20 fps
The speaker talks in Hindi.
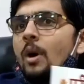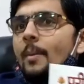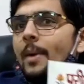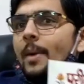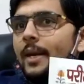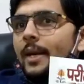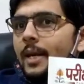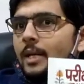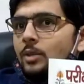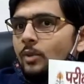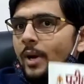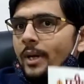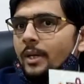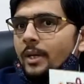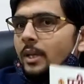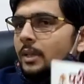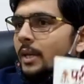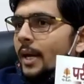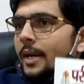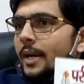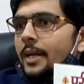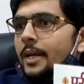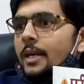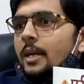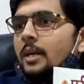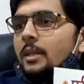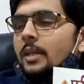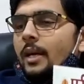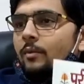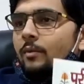वो हमारे यहाँ ज्वाइन करता है नहीं
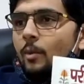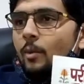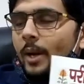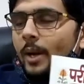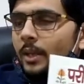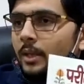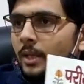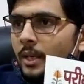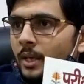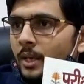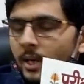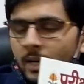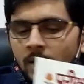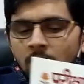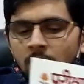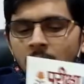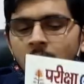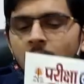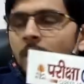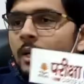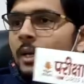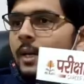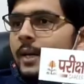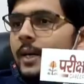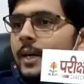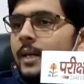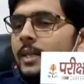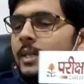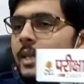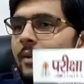करता है वो बात नहीं है
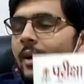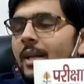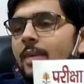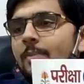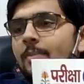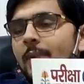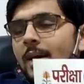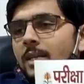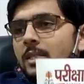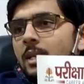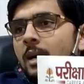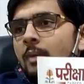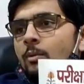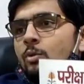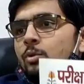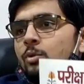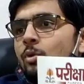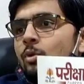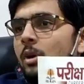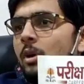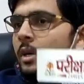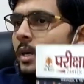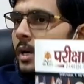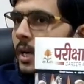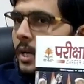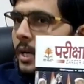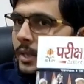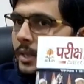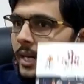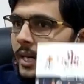लेकिन ये वाली मैगजीन हम उसको
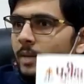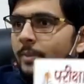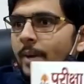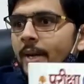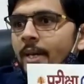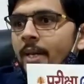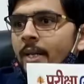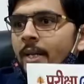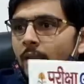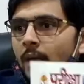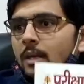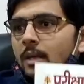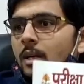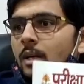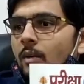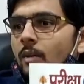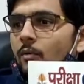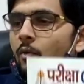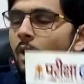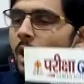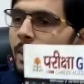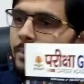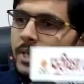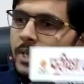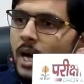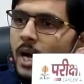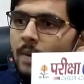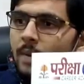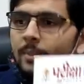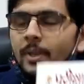तीन महीने तक वो
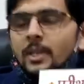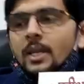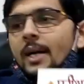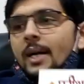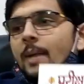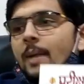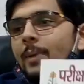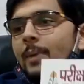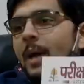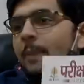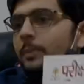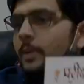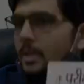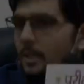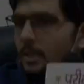हमसे हर मंथ आके प्राप्त